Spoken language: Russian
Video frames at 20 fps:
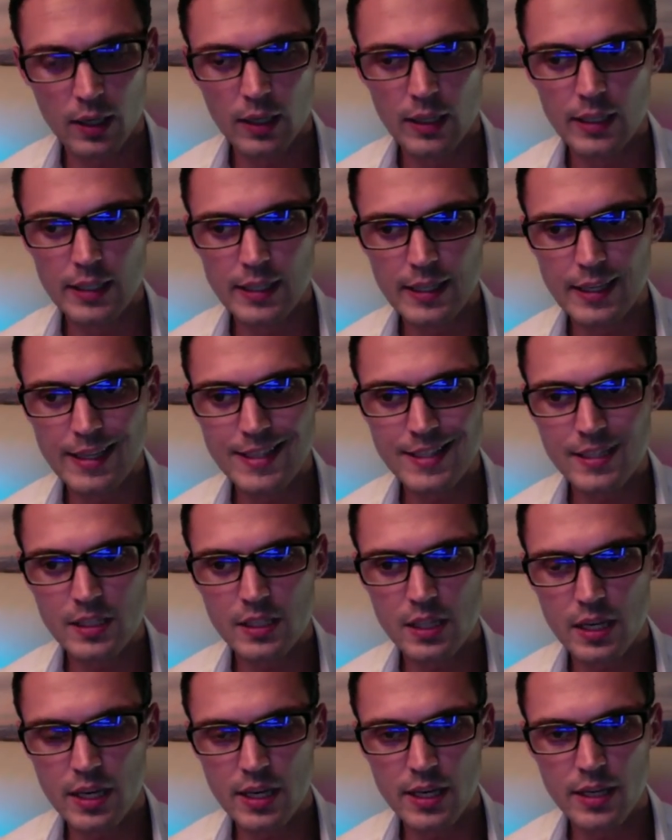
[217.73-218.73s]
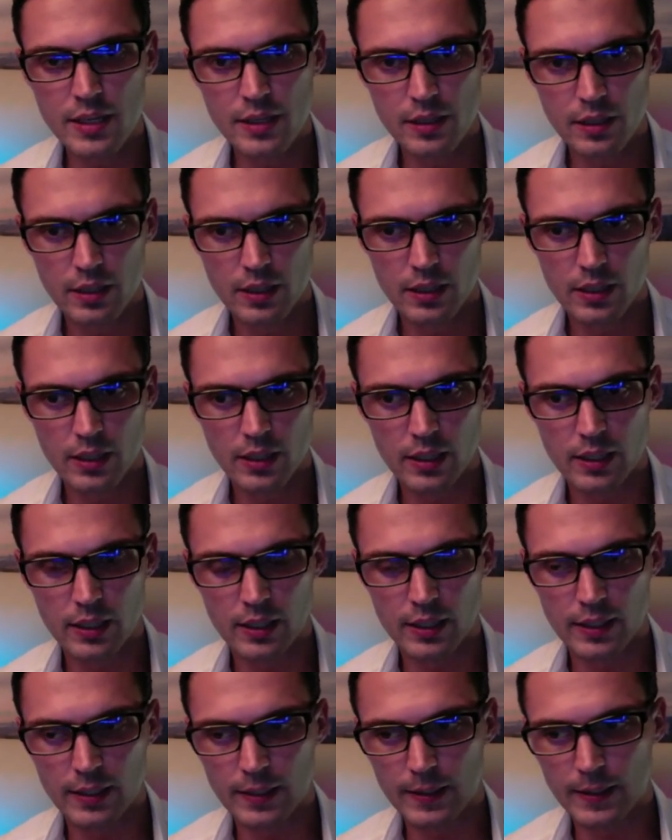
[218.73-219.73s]
Есть три
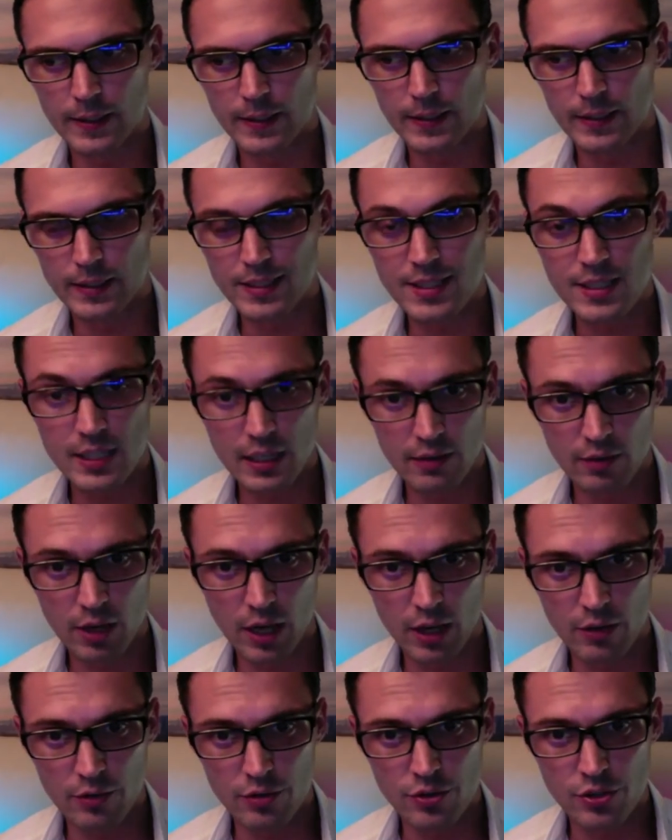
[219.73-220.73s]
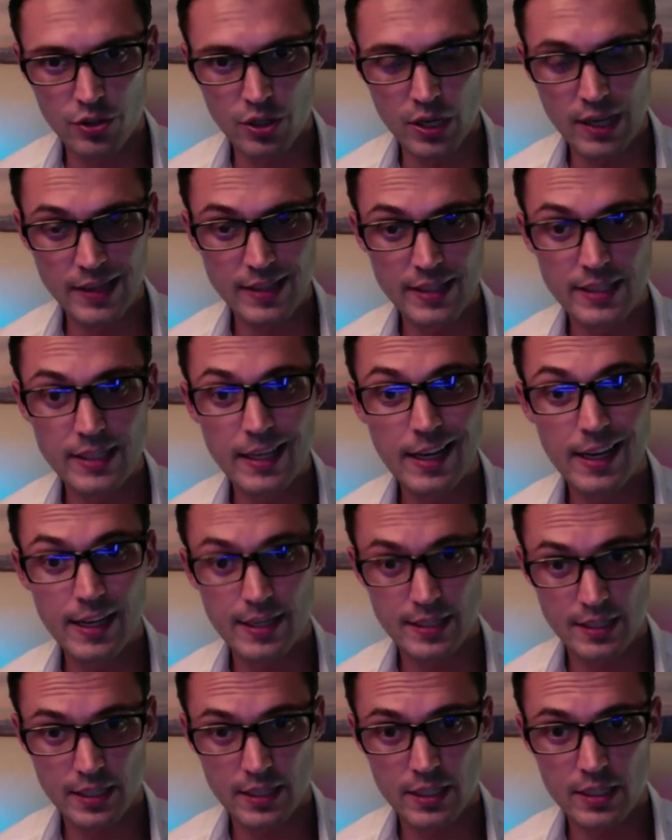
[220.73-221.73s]
а, составляющие. Это
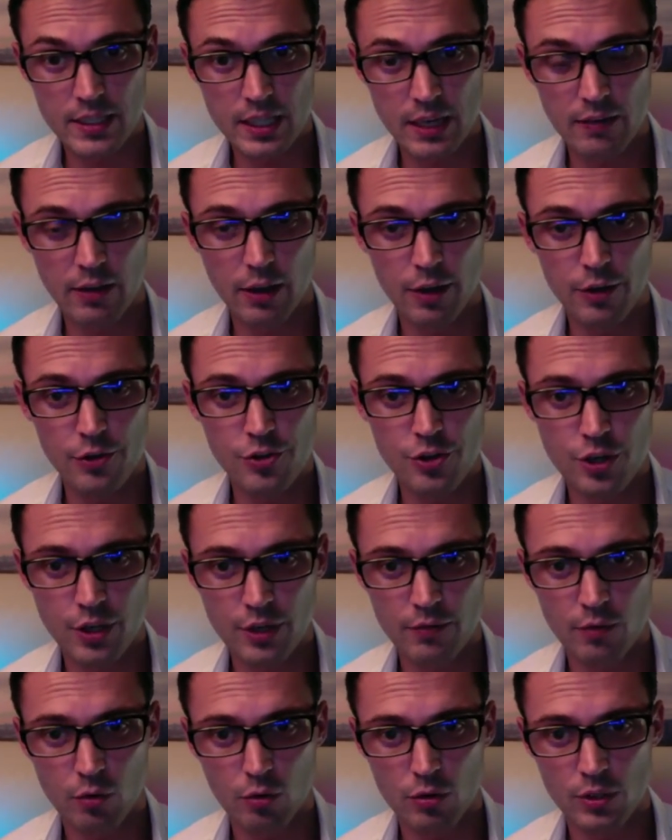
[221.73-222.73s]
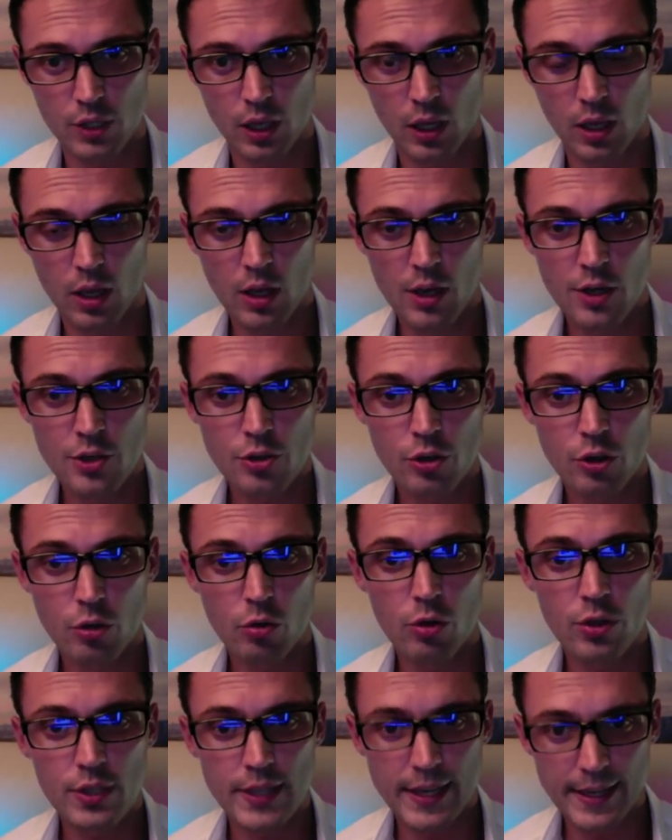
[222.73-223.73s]
телесная составляющая невроза. Что
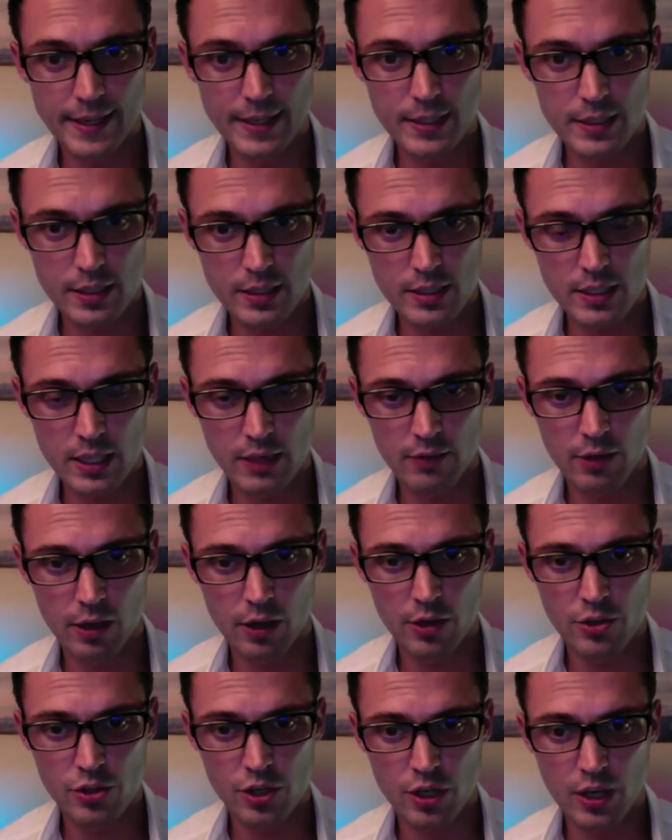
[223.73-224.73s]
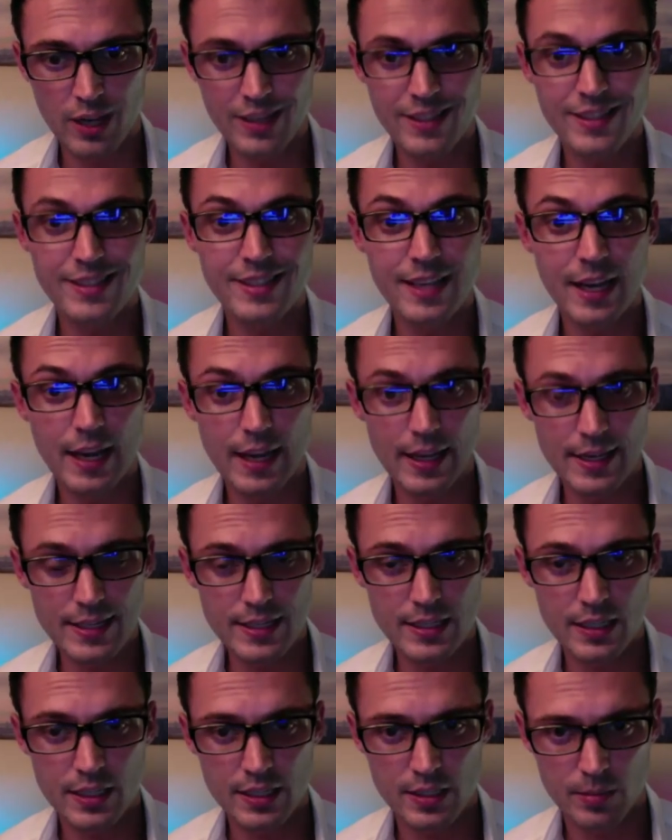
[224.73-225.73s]
такое телесная составляющая? Это
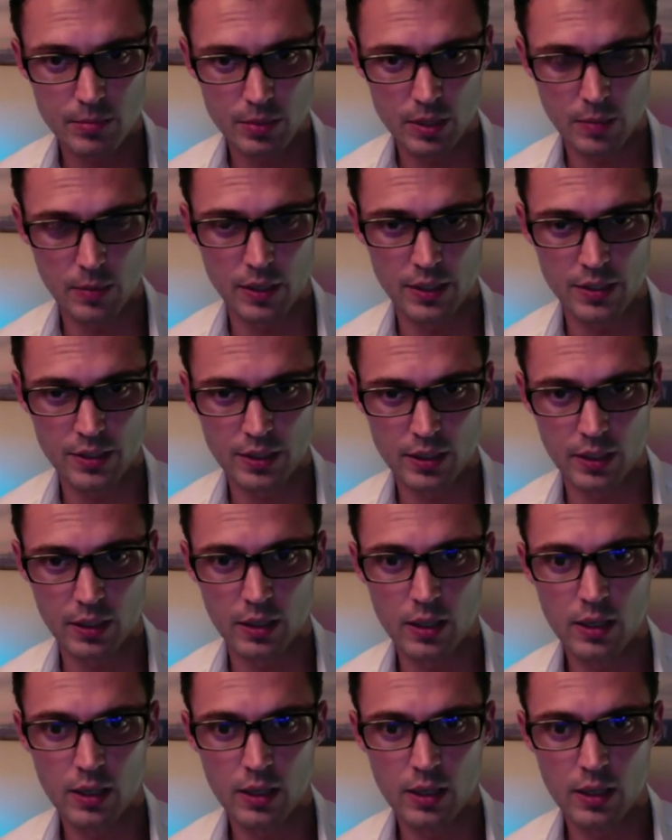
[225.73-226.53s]
телесная симптоматика.